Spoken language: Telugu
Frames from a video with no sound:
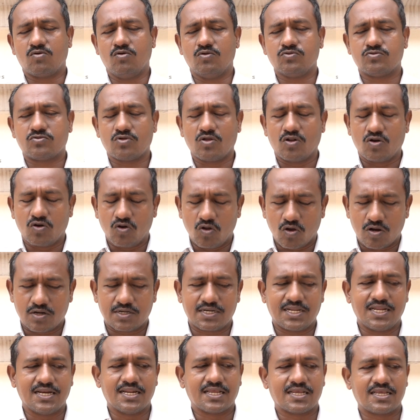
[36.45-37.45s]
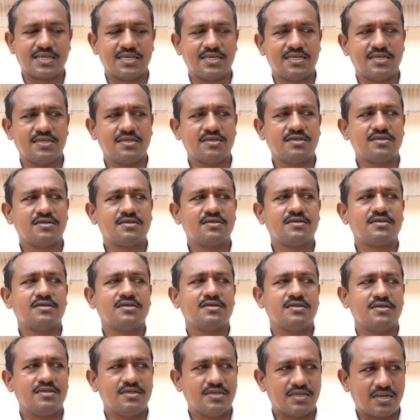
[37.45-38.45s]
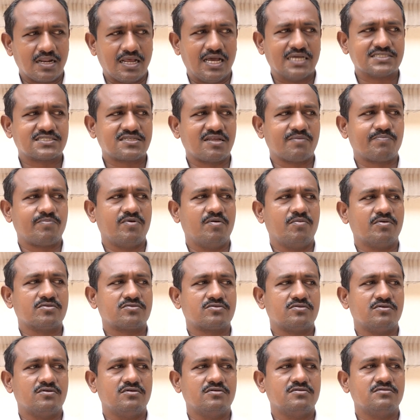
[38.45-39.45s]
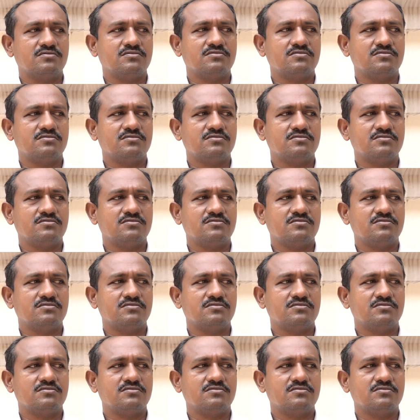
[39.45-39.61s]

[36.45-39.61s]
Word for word: గొంతుకును నొక్కటానికి ఈ రాష్ట్ర ప్రభుత్వం